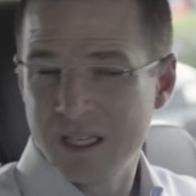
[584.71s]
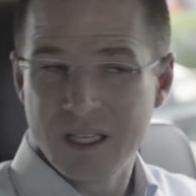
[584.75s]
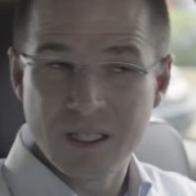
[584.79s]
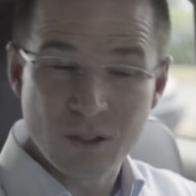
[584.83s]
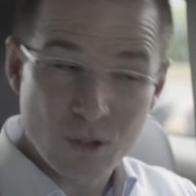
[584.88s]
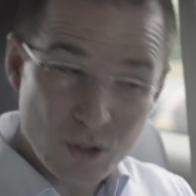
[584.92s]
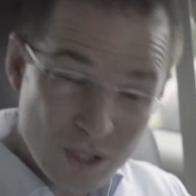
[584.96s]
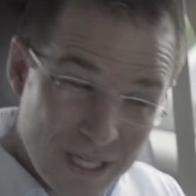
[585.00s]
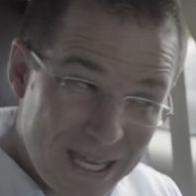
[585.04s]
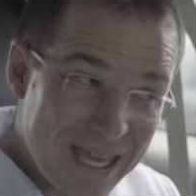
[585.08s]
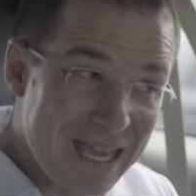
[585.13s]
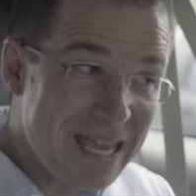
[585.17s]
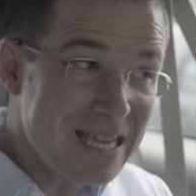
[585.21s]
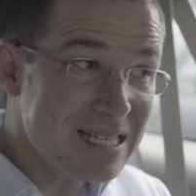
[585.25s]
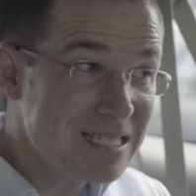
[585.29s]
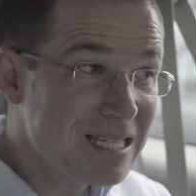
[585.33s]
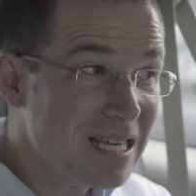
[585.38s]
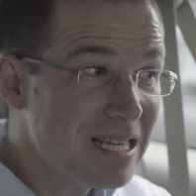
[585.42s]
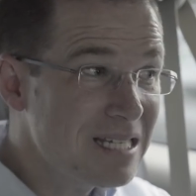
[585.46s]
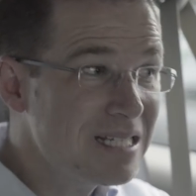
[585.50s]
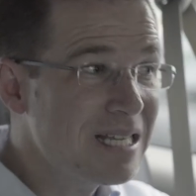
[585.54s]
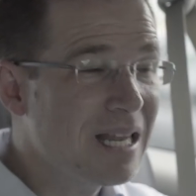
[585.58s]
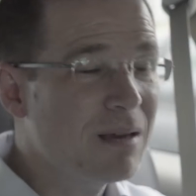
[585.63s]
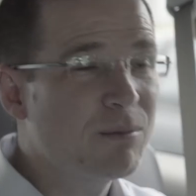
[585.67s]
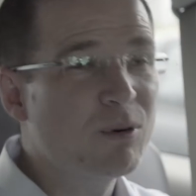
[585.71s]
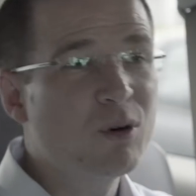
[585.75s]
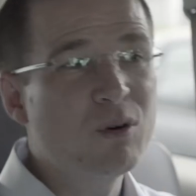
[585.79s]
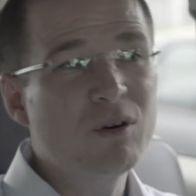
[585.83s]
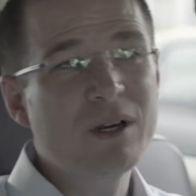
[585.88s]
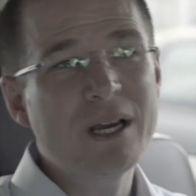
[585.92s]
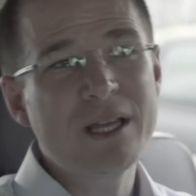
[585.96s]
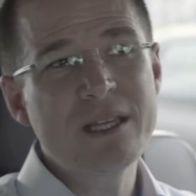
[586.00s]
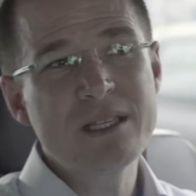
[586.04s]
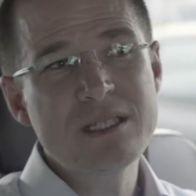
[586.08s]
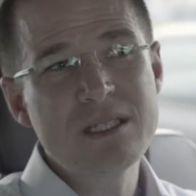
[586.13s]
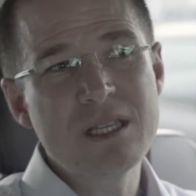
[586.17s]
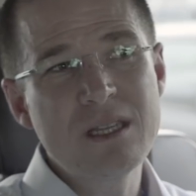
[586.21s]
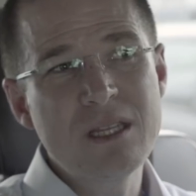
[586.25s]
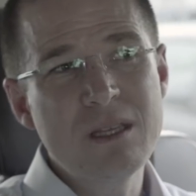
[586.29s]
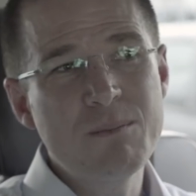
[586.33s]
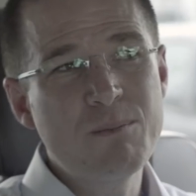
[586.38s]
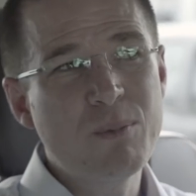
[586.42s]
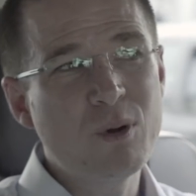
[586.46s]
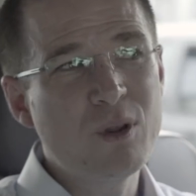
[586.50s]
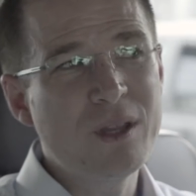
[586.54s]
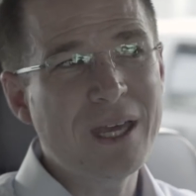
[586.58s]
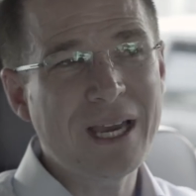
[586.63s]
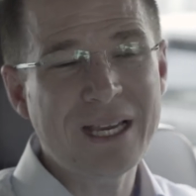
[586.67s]
Entonces, esa es la bronca de ese
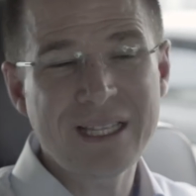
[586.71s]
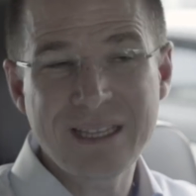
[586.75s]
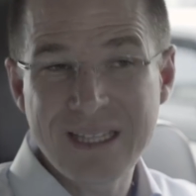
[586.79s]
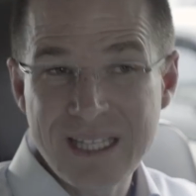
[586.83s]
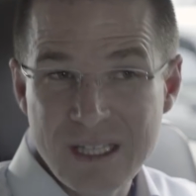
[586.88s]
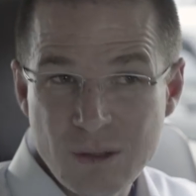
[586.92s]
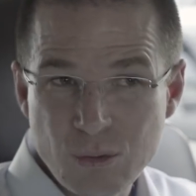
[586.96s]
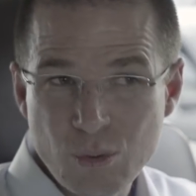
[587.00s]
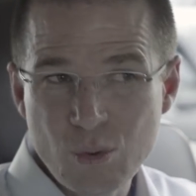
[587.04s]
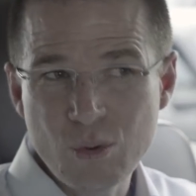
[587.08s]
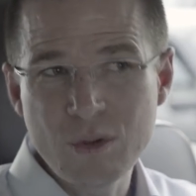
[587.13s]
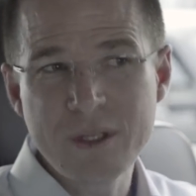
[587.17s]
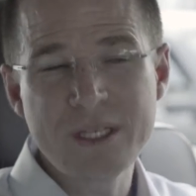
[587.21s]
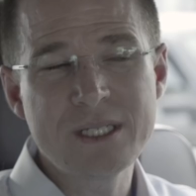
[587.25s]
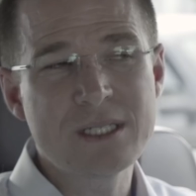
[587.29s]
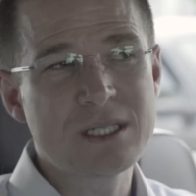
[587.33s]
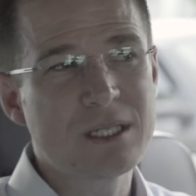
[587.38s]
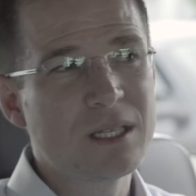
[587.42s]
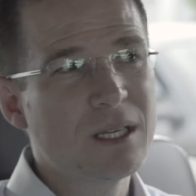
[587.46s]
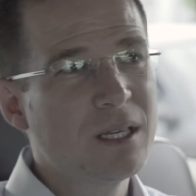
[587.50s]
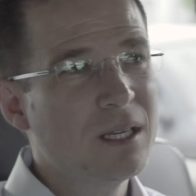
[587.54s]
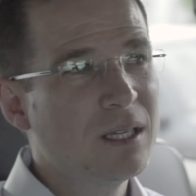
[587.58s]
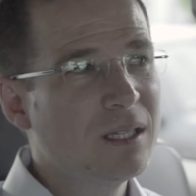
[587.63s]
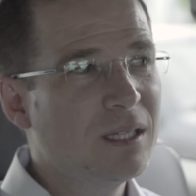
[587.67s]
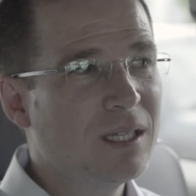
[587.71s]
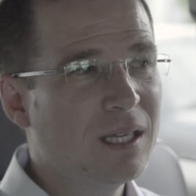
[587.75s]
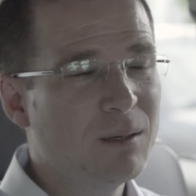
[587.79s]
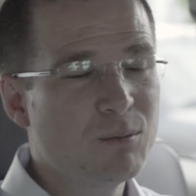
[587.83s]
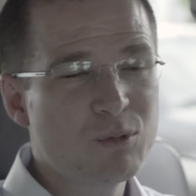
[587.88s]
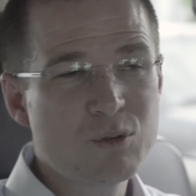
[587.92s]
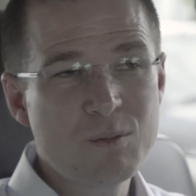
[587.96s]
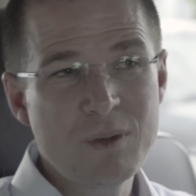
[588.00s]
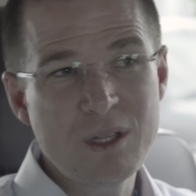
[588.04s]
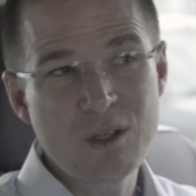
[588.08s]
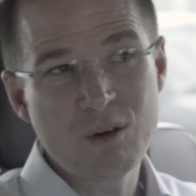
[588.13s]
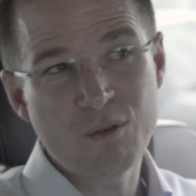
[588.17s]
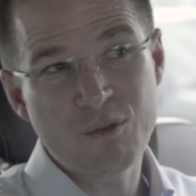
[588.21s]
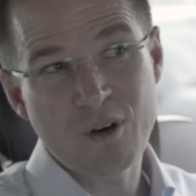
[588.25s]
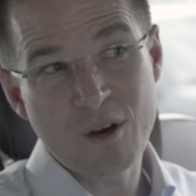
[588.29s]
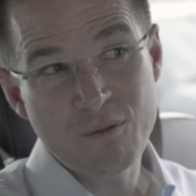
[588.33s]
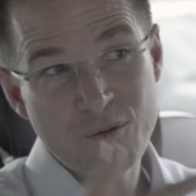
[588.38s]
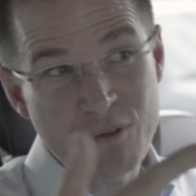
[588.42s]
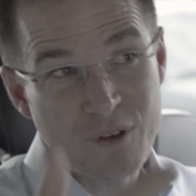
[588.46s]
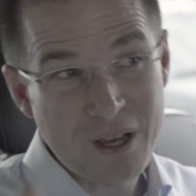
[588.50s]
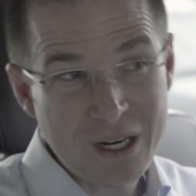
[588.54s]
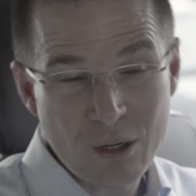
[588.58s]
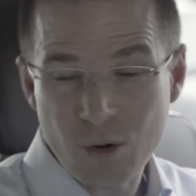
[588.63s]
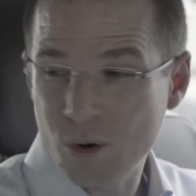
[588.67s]
tipo de actitudes, digamos, medio
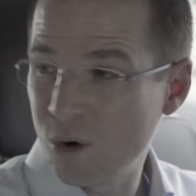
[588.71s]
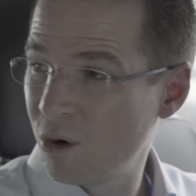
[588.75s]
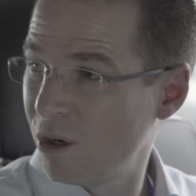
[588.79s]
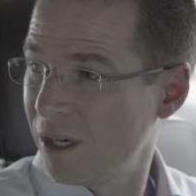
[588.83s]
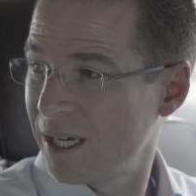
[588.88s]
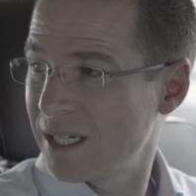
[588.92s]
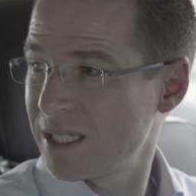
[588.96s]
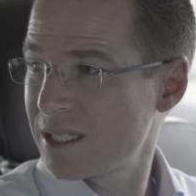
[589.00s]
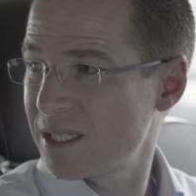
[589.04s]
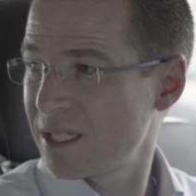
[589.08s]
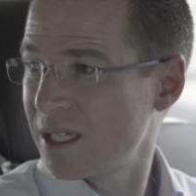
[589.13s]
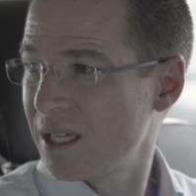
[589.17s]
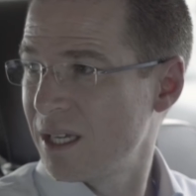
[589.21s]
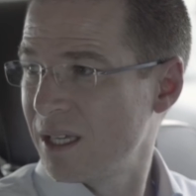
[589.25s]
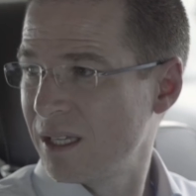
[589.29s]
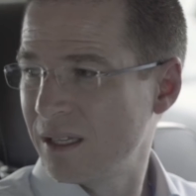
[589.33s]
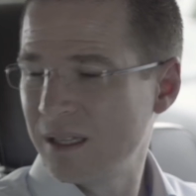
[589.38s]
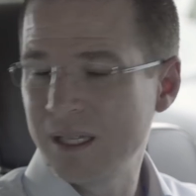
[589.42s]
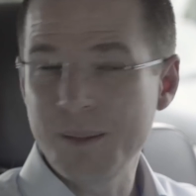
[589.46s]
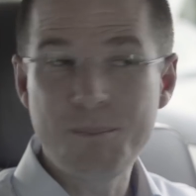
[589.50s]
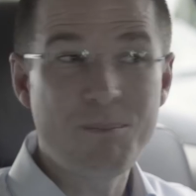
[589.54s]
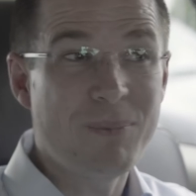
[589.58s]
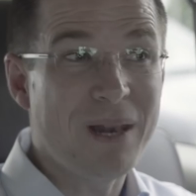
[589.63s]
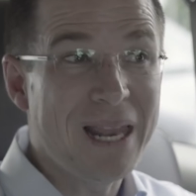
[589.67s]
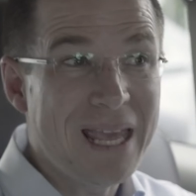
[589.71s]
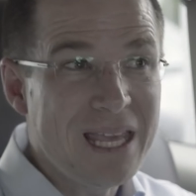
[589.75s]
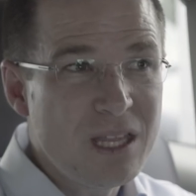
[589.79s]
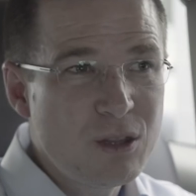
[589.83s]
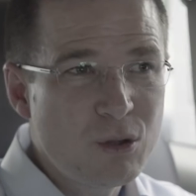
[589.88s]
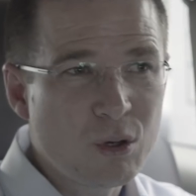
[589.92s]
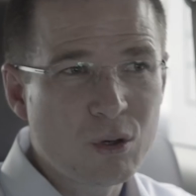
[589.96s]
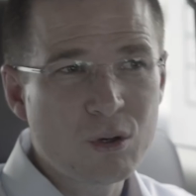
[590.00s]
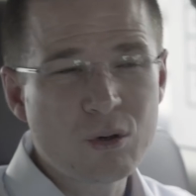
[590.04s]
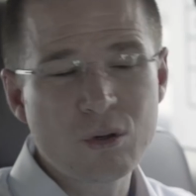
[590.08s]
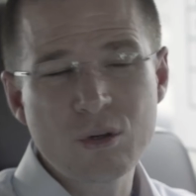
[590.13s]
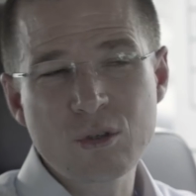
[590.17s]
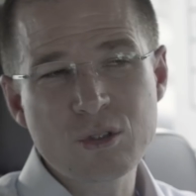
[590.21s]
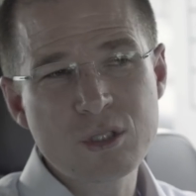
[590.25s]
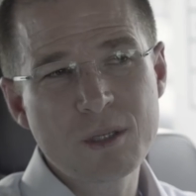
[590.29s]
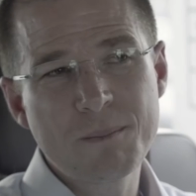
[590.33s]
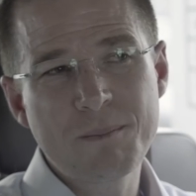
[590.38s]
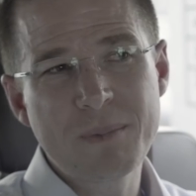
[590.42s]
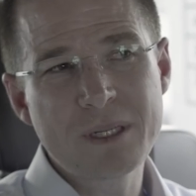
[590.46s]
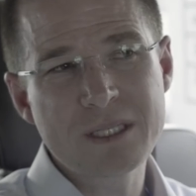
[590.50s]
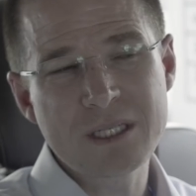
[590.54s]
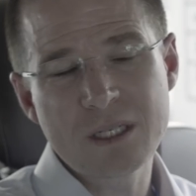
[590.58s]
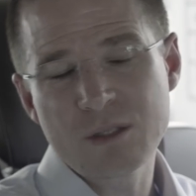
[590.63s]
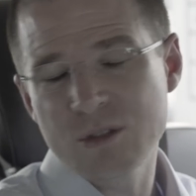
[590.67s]
fanfarronas, de pleito con los
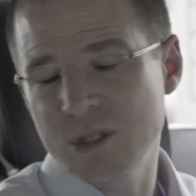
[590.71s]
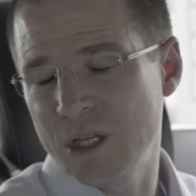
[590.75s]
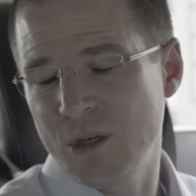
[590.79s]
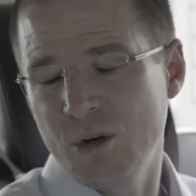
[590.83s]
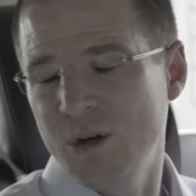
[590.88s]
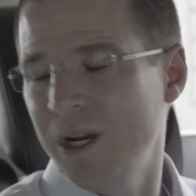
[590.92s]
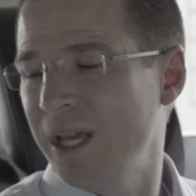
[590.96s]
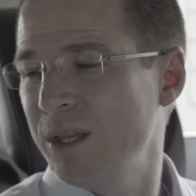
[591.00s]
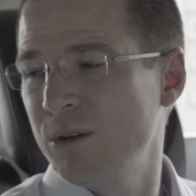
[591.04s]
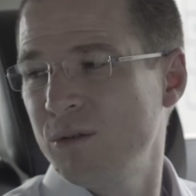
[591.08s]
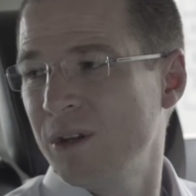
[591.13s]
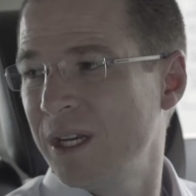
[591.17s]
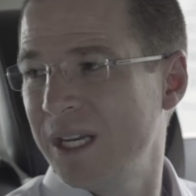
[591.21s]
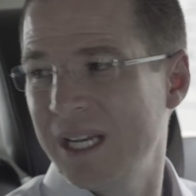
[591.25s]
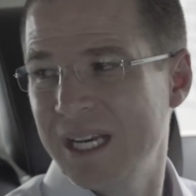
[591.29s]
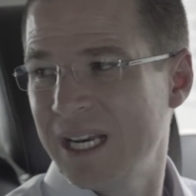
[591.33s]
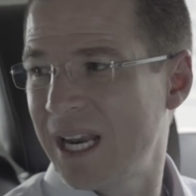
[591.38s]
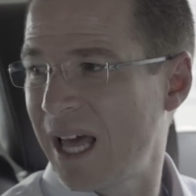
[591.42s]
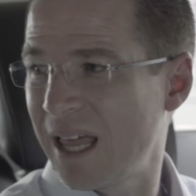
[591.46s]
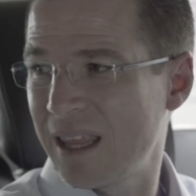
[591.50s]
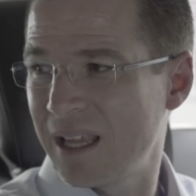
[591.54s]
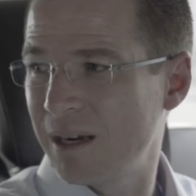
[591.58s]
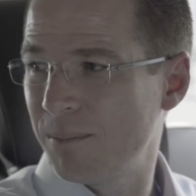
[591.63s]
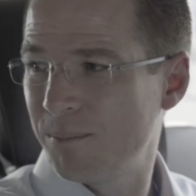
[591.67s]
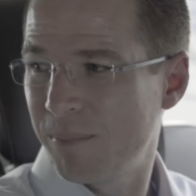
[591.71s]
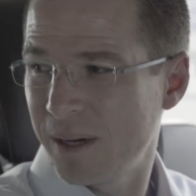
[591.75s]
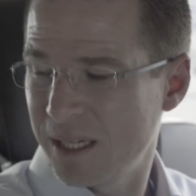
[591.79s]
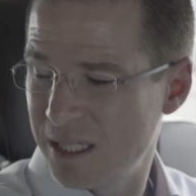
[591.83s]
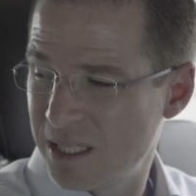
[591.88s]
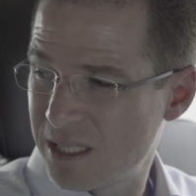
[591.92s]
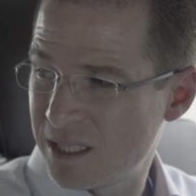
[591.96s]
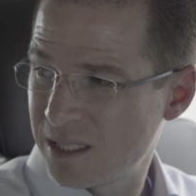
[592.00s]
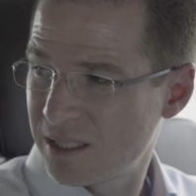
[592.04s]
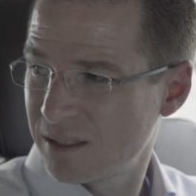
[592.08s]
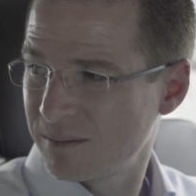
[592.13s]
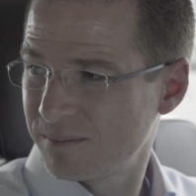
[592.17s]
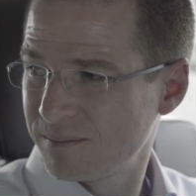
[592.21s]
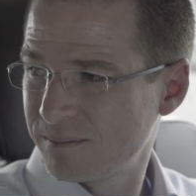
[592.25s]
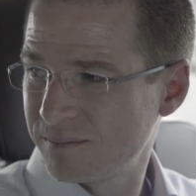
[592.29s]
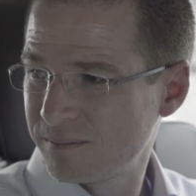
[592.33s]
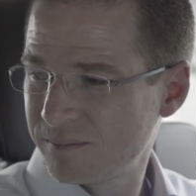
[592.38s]
empresarios que no le ayudan en nada al país.